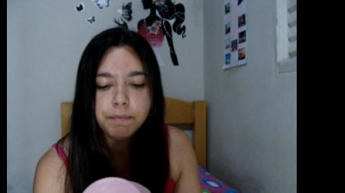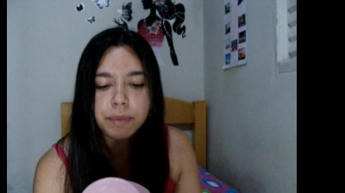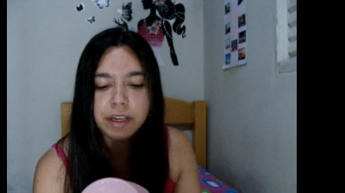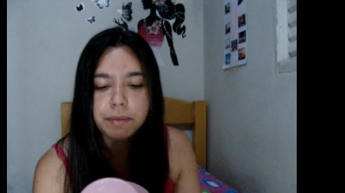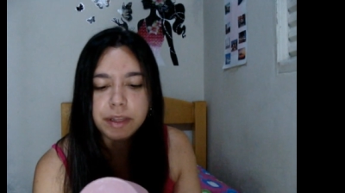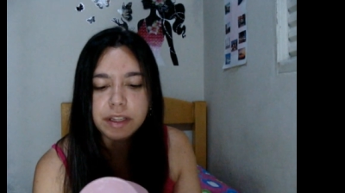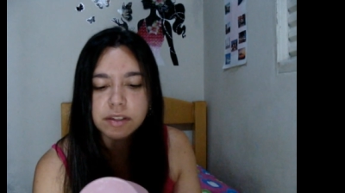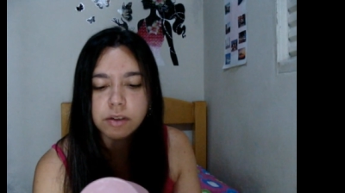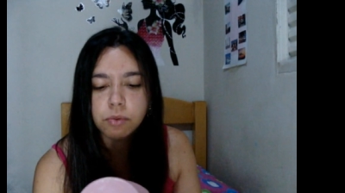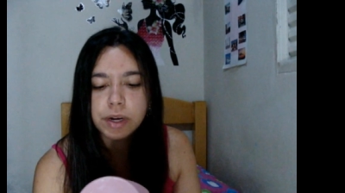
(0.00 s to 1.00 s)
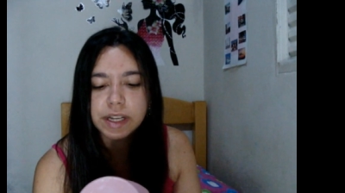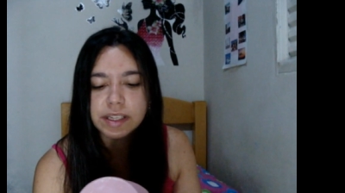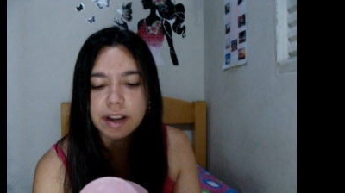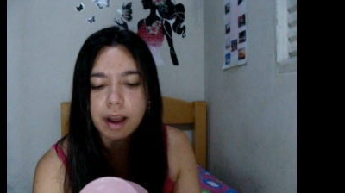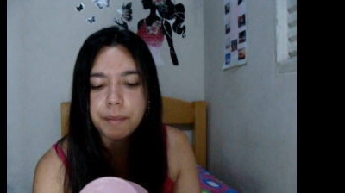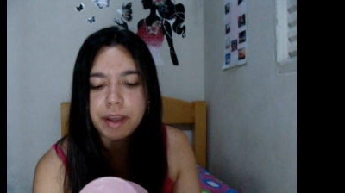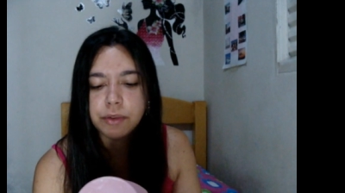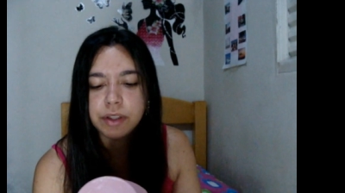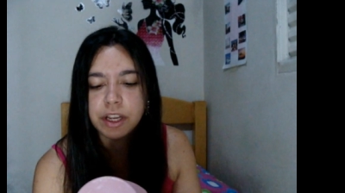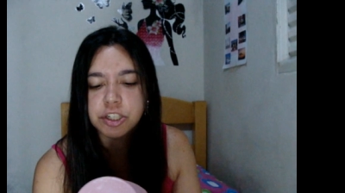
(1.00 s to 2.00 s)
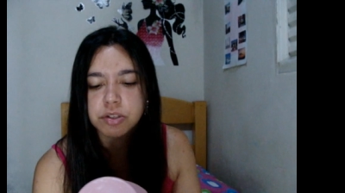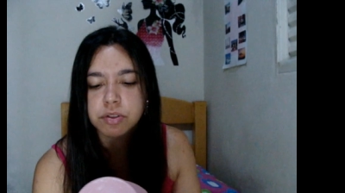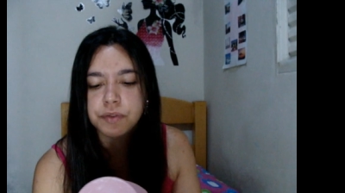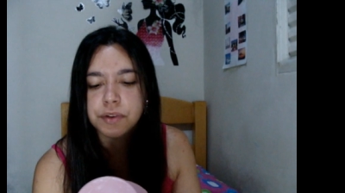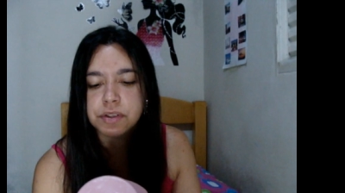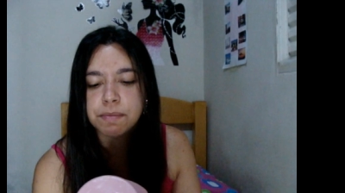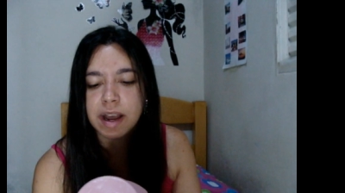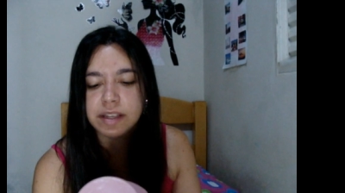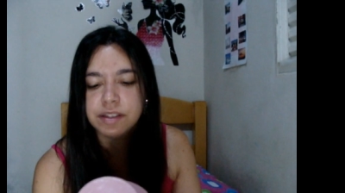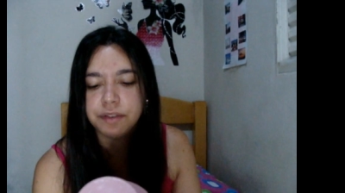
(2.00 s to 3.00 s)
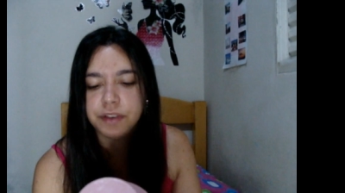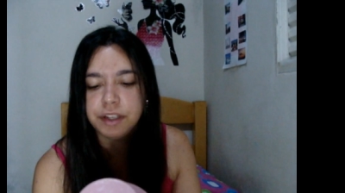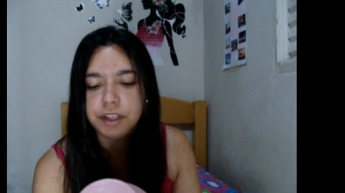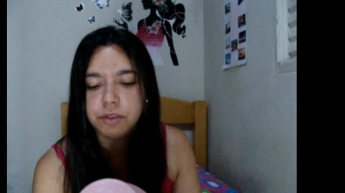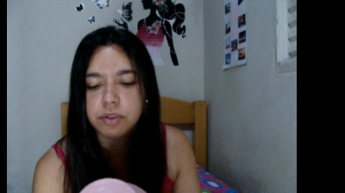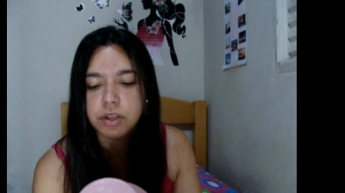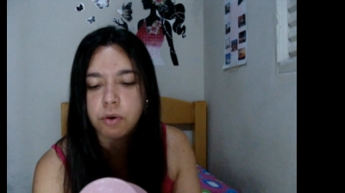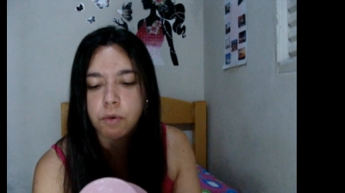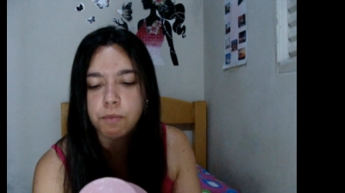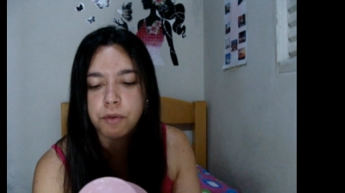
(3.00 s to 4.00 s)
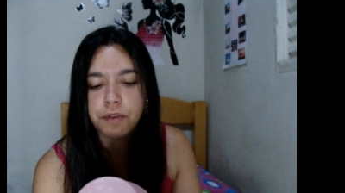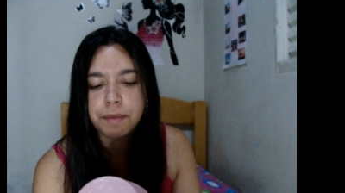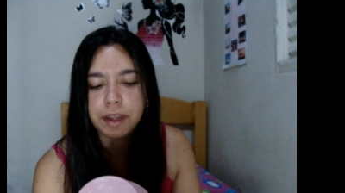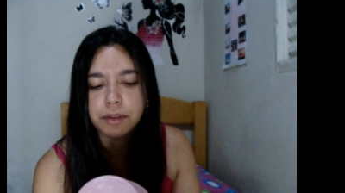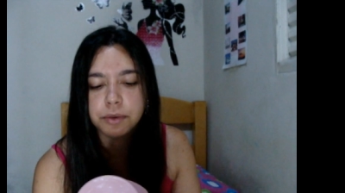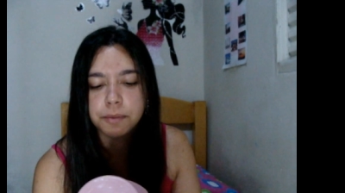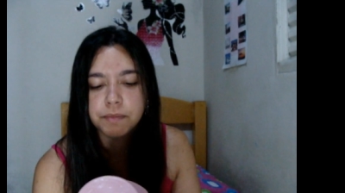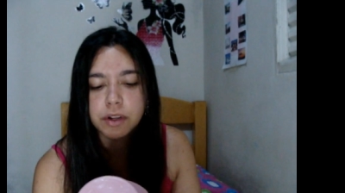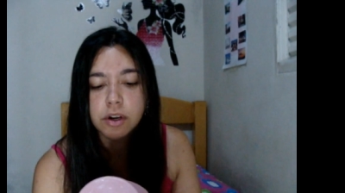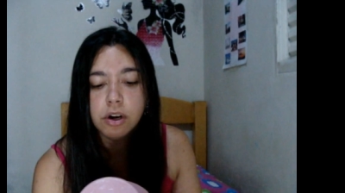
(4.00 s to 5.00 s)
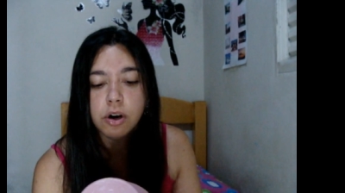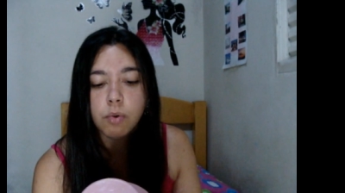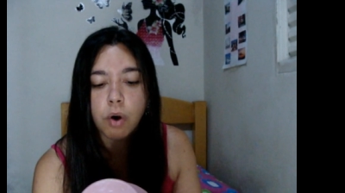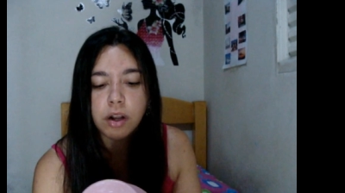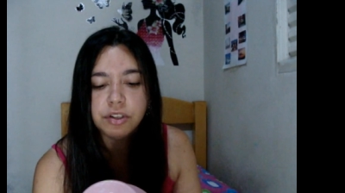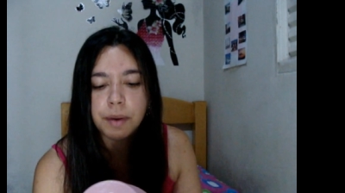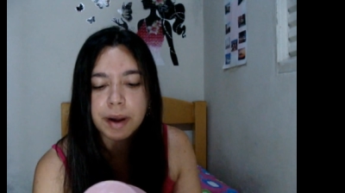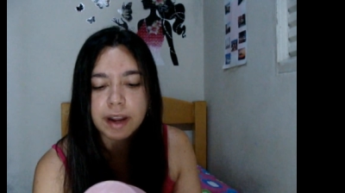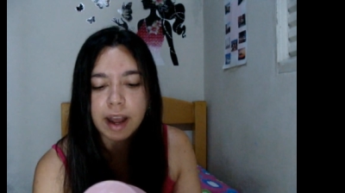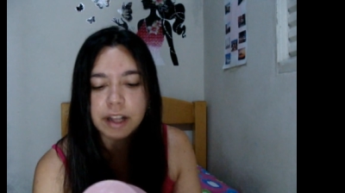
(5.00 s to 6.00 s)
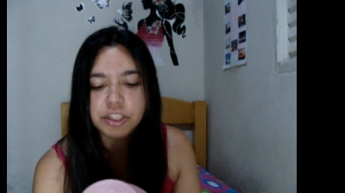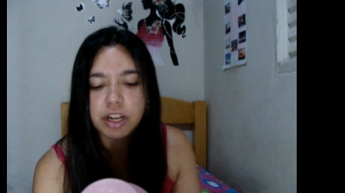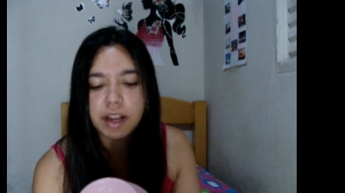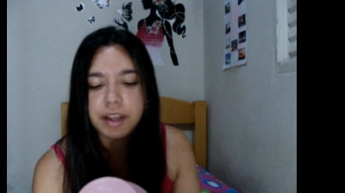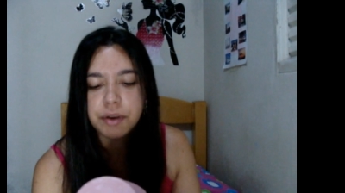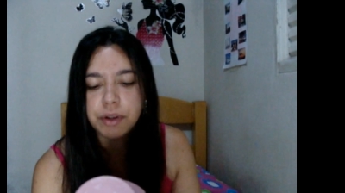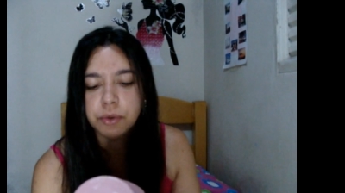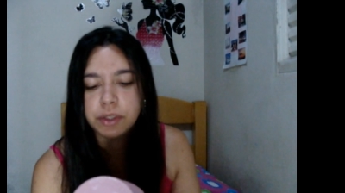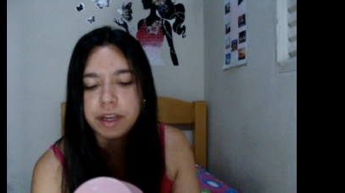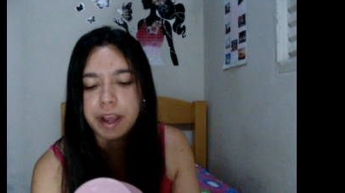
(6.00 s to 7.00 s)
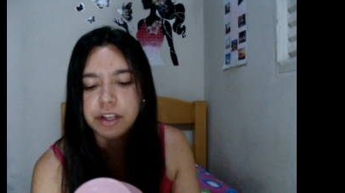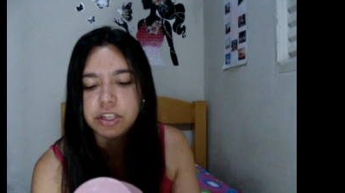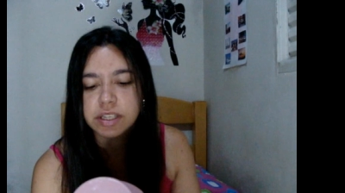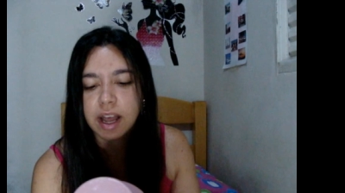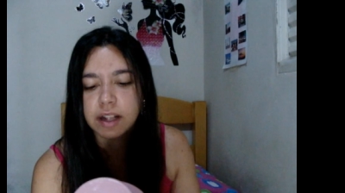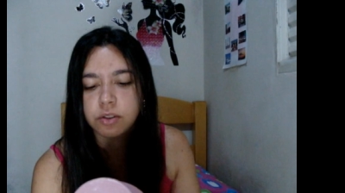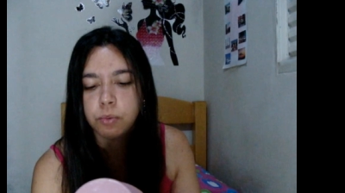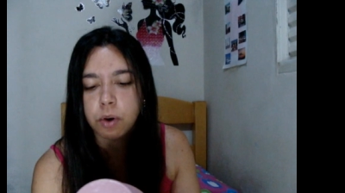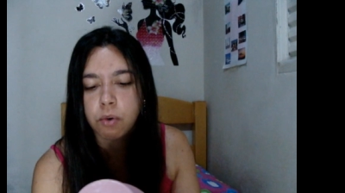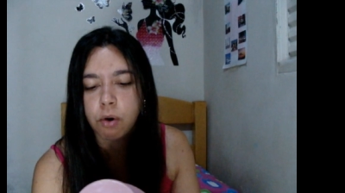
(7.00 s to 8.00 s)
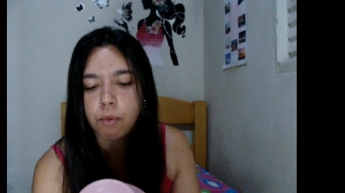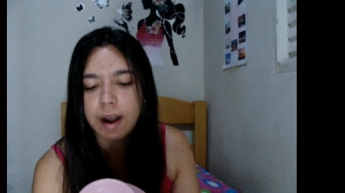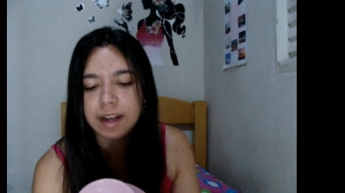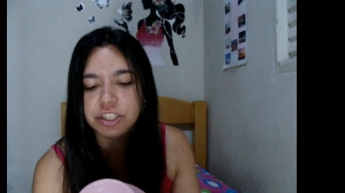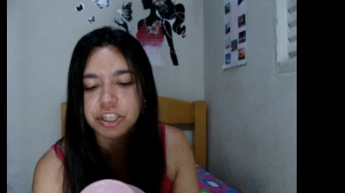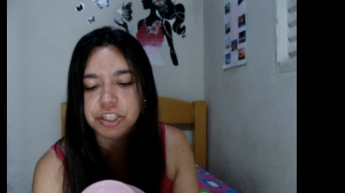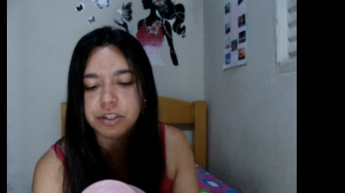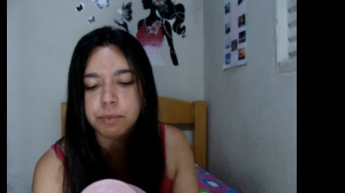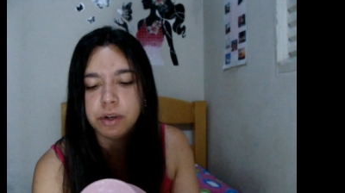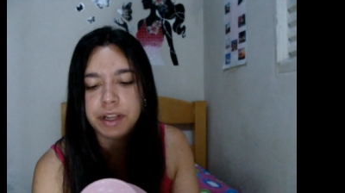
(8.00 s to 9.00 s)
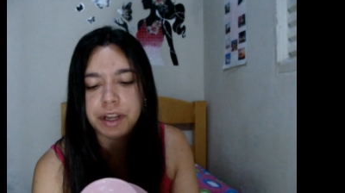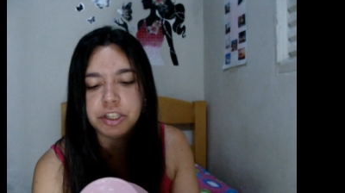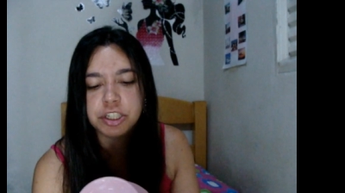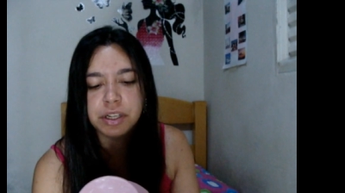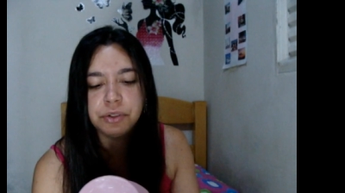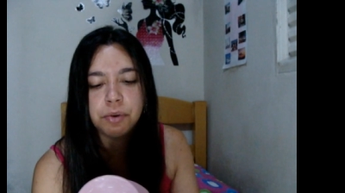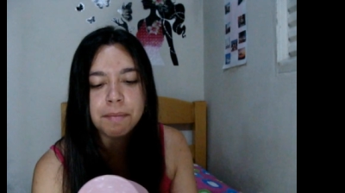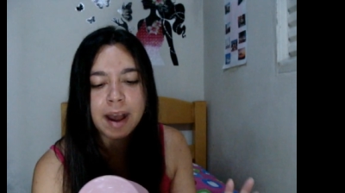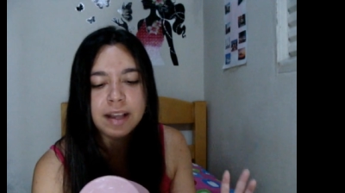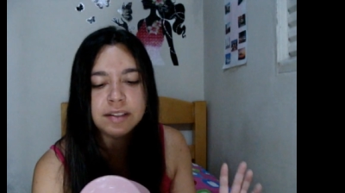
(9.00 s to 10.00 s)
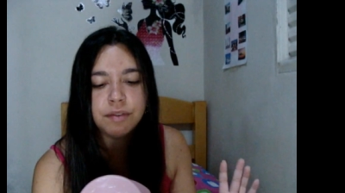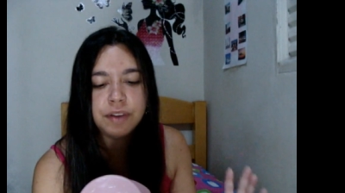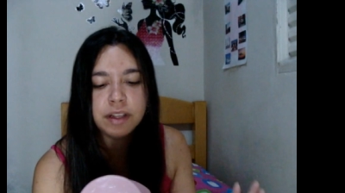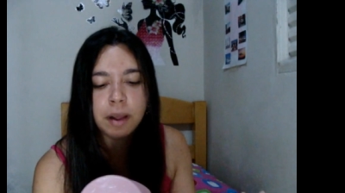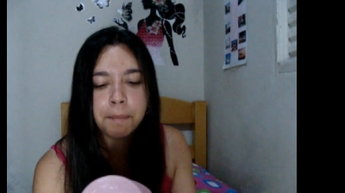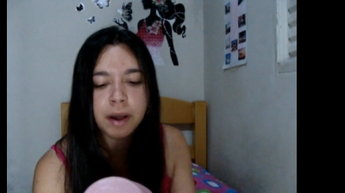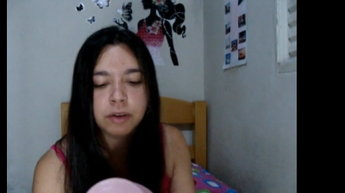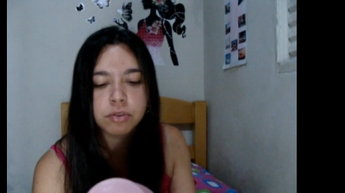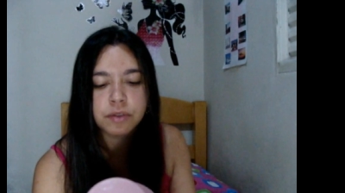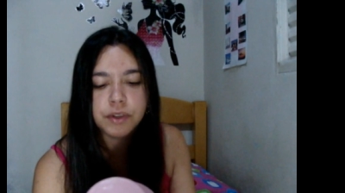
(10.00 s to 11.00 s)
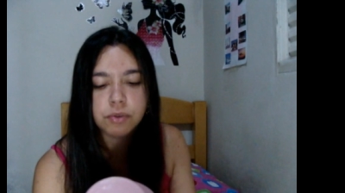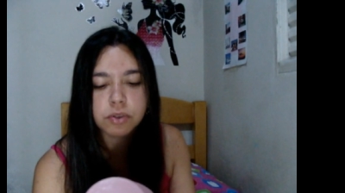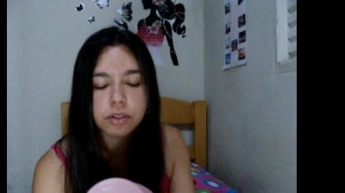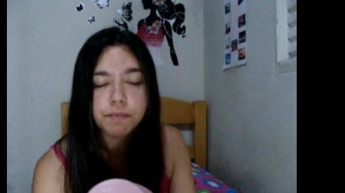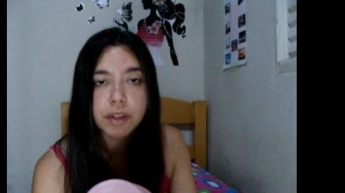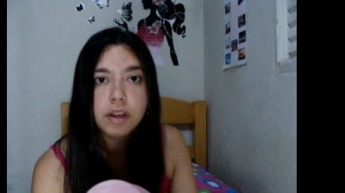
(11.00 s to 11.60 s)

Minimizam o ressecamento e deixam os fios mais definidos e com um movimento. O óleo de abacate é rico em nutrientes, atua como agente emoliente, dando mais vida para os fios.